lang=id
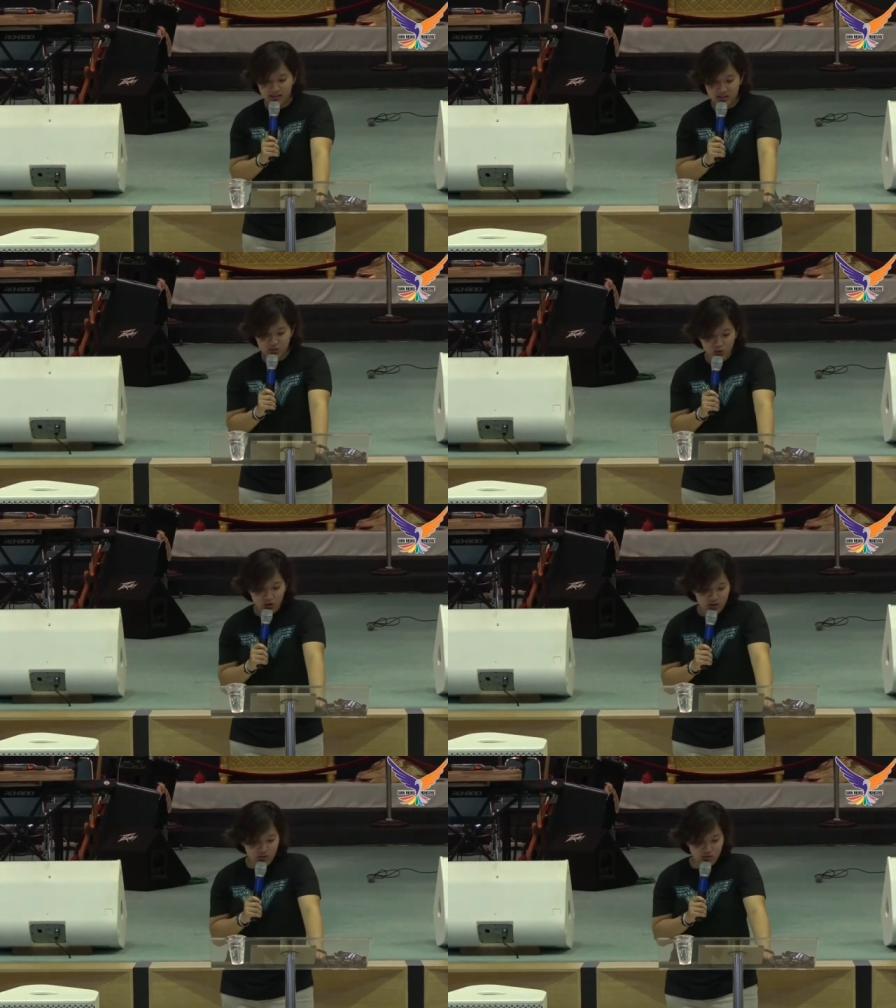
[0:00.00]
1
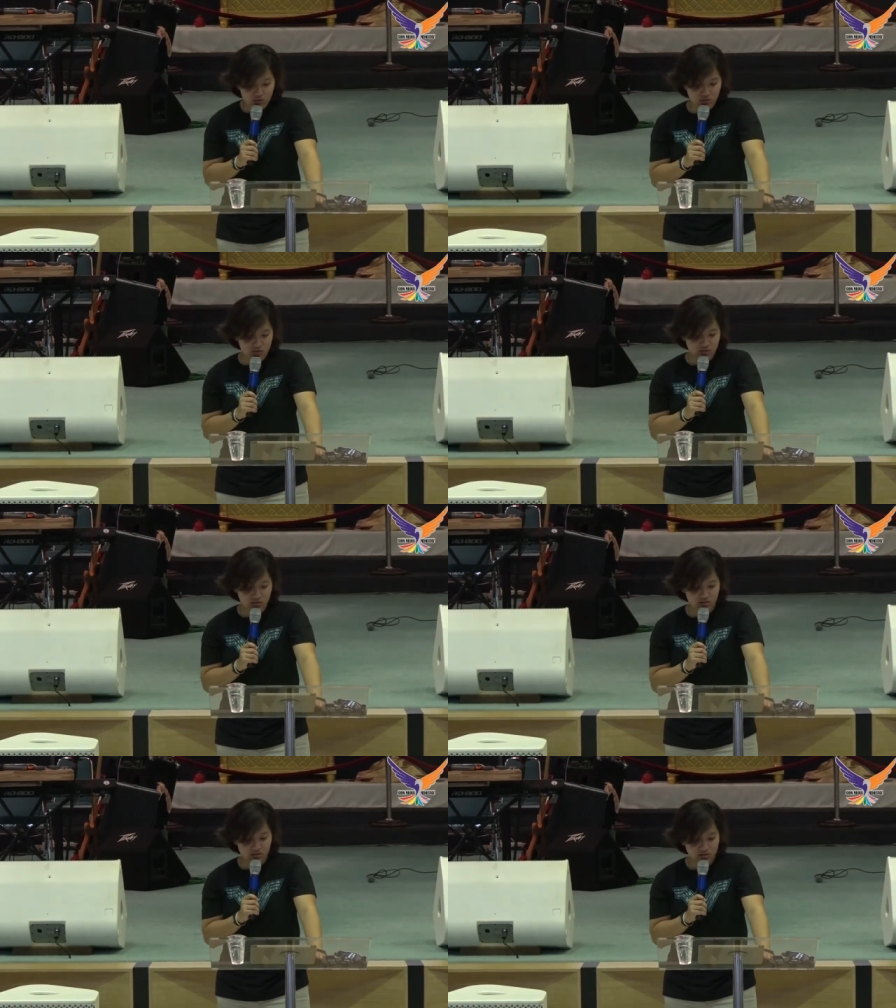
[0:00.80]
Korintus
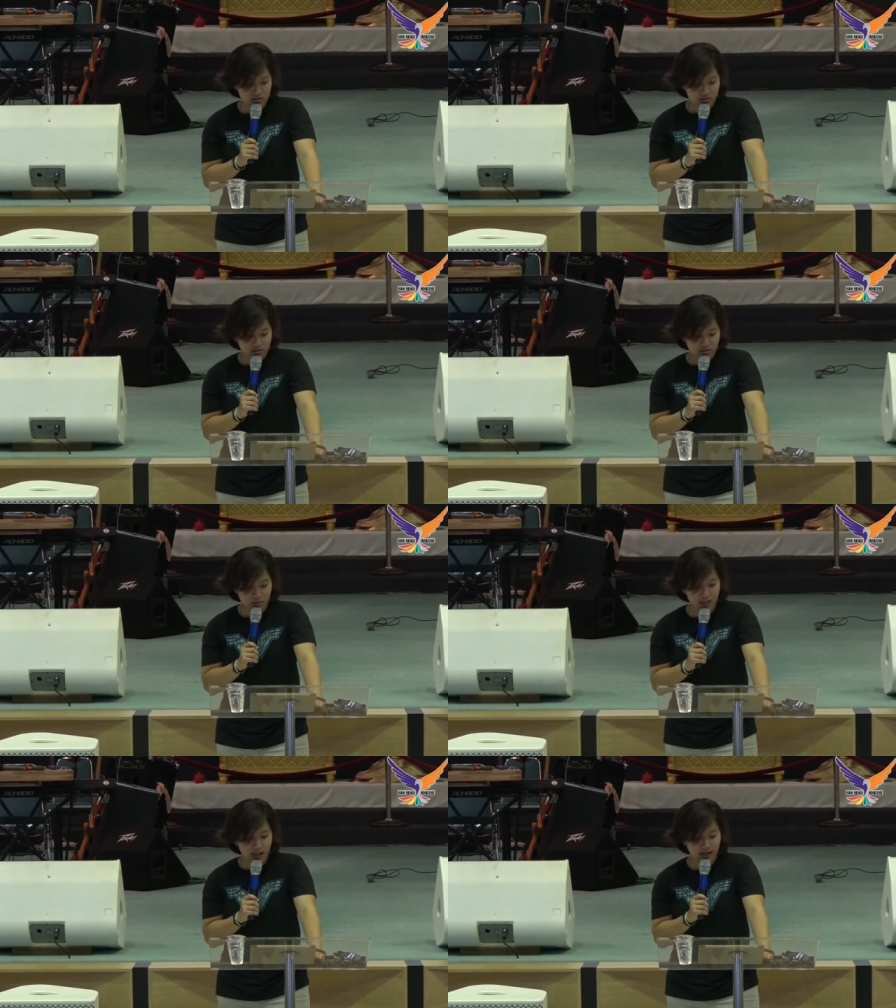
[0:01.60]

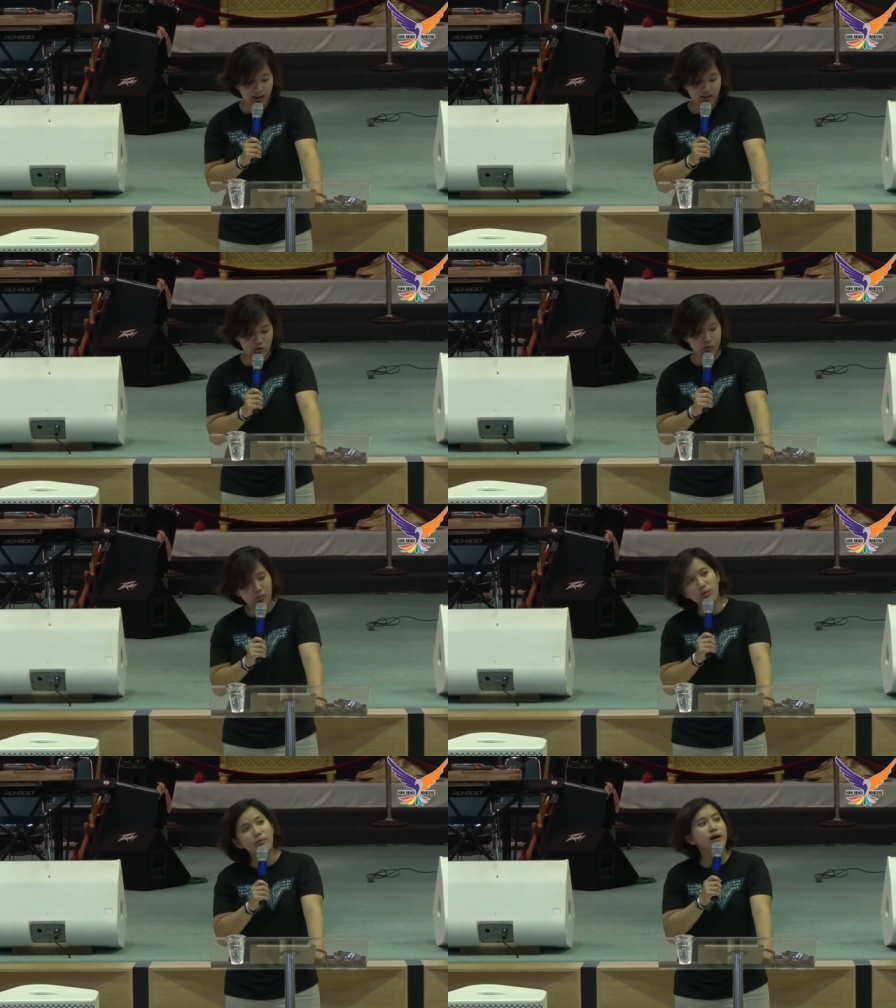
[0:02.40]
9 ayat
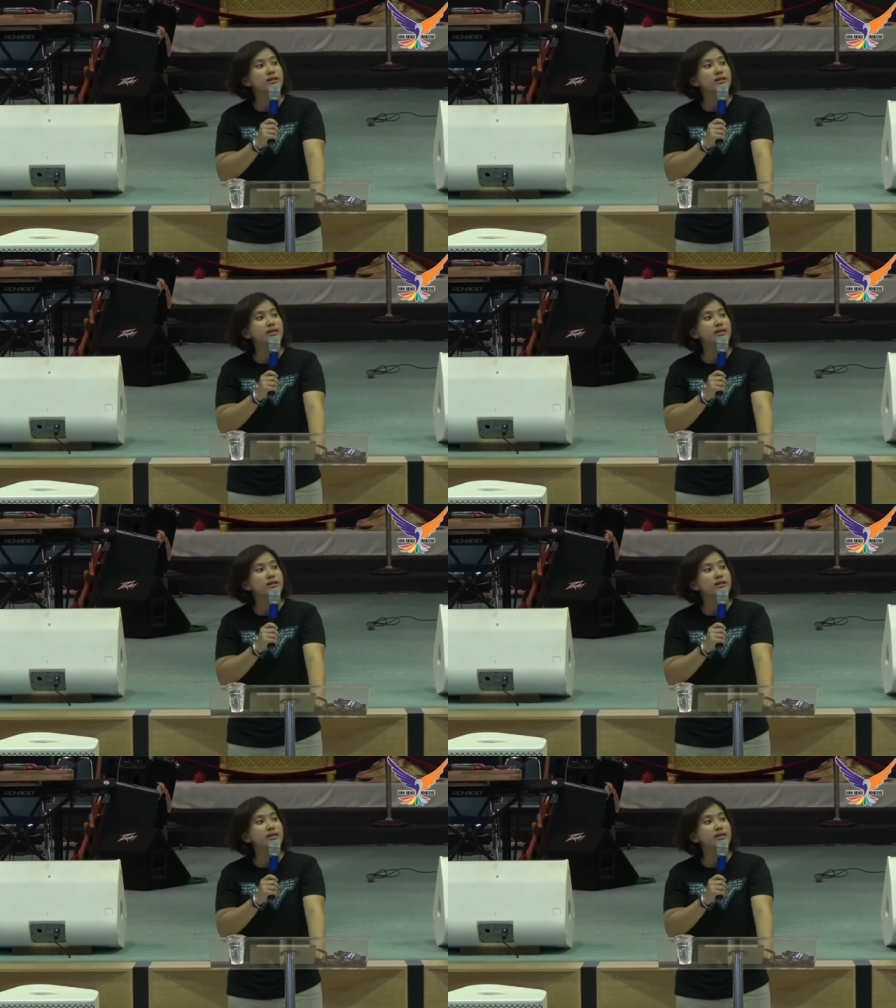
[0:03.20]
24.